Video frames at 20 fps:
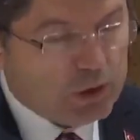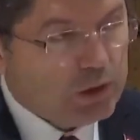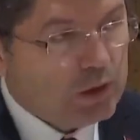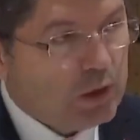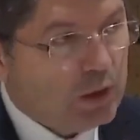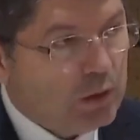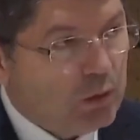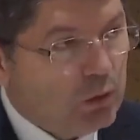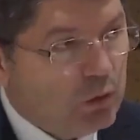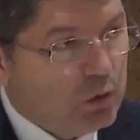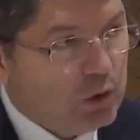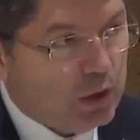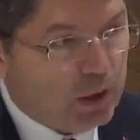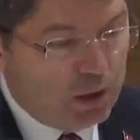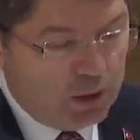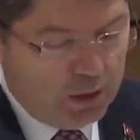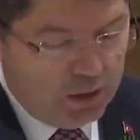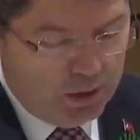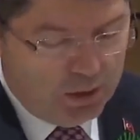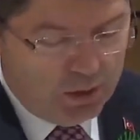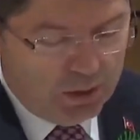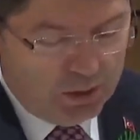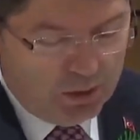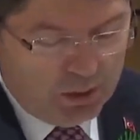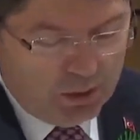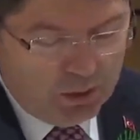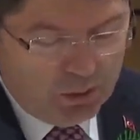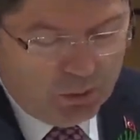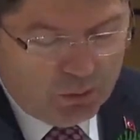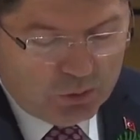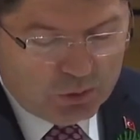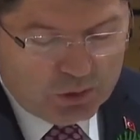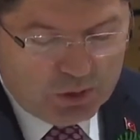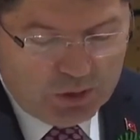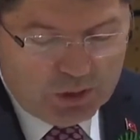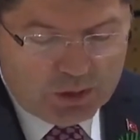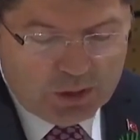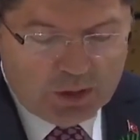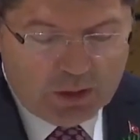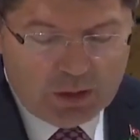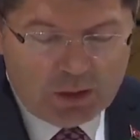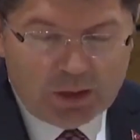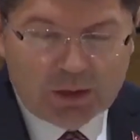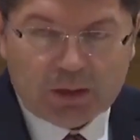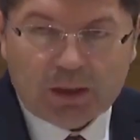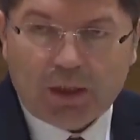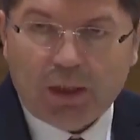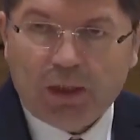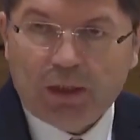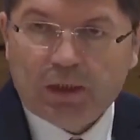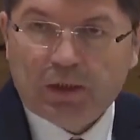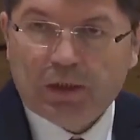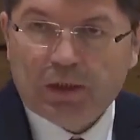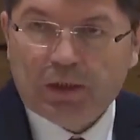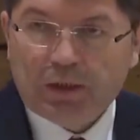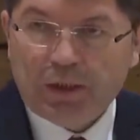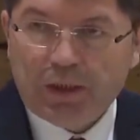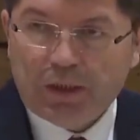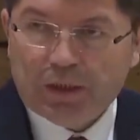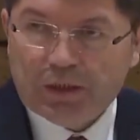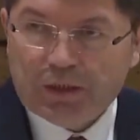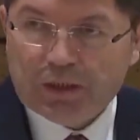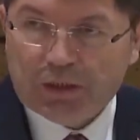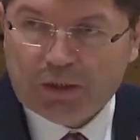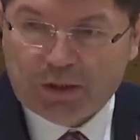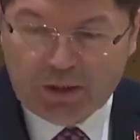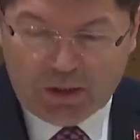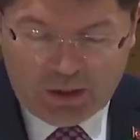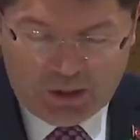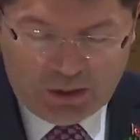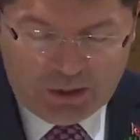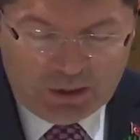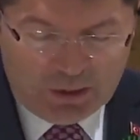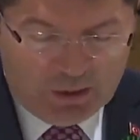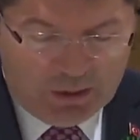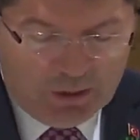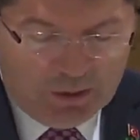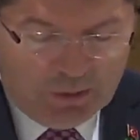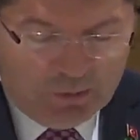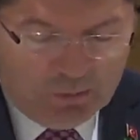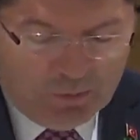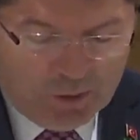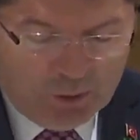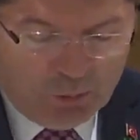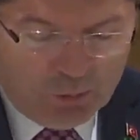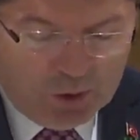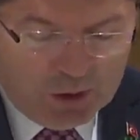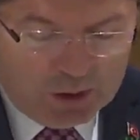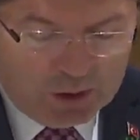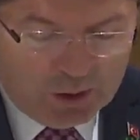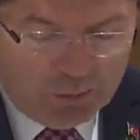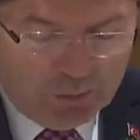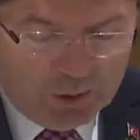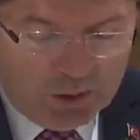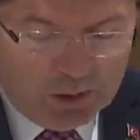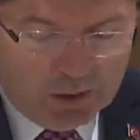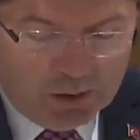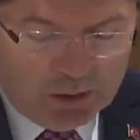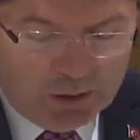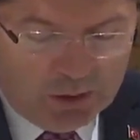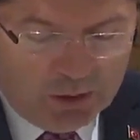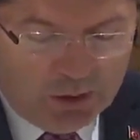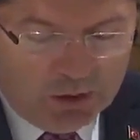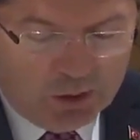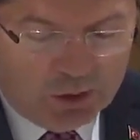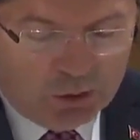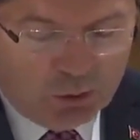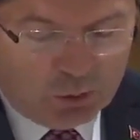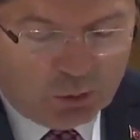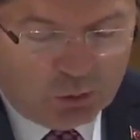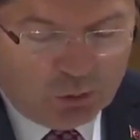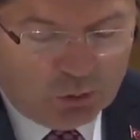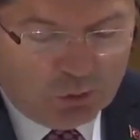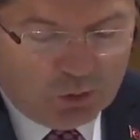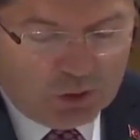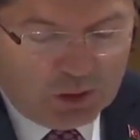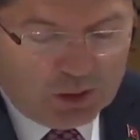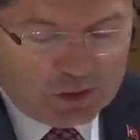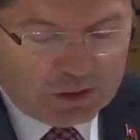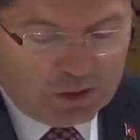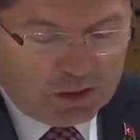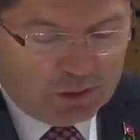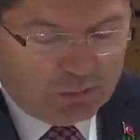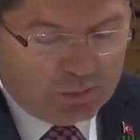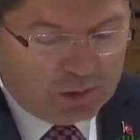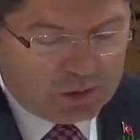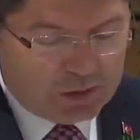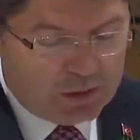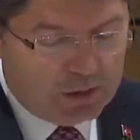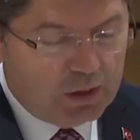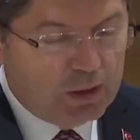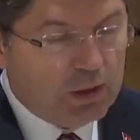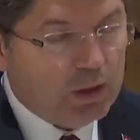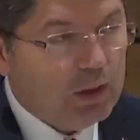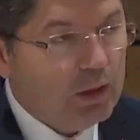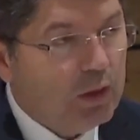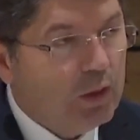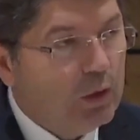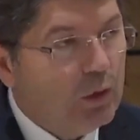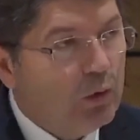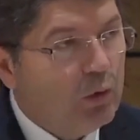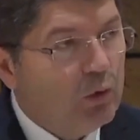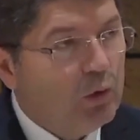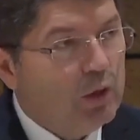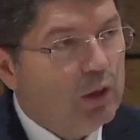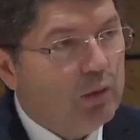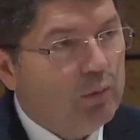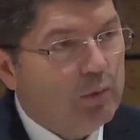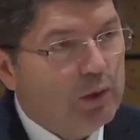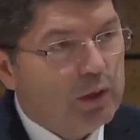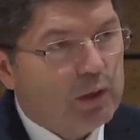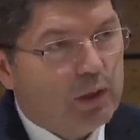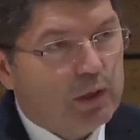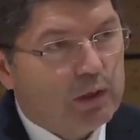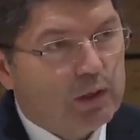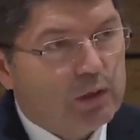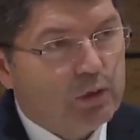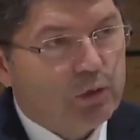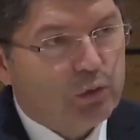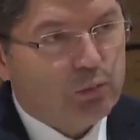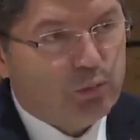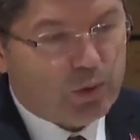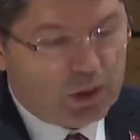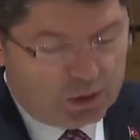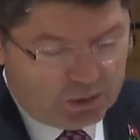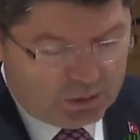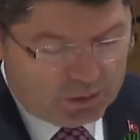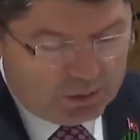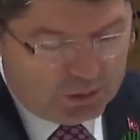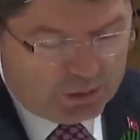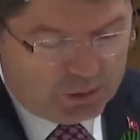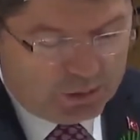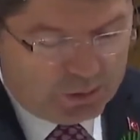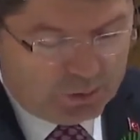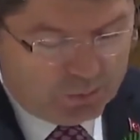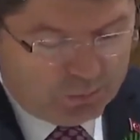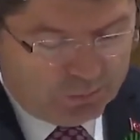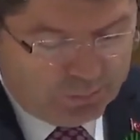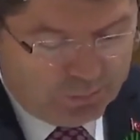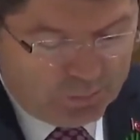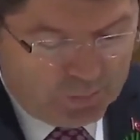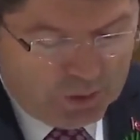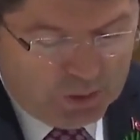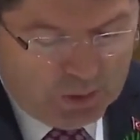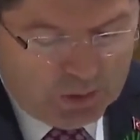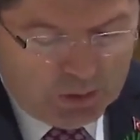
Bu açıdan noterler öncelikle adaletin tesisine, ve mahkemelerin iş yükünün azalmasına önemli katkı sunmaktadır.